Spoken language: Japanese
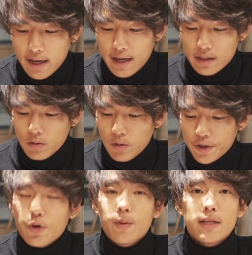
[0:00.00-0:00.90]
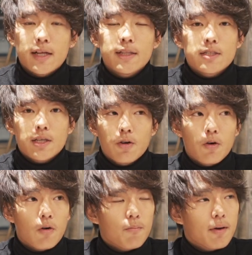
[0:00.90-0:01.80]
えーと、と色味なんですけ
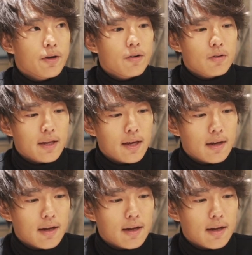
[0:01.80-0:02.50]
どいろいろとね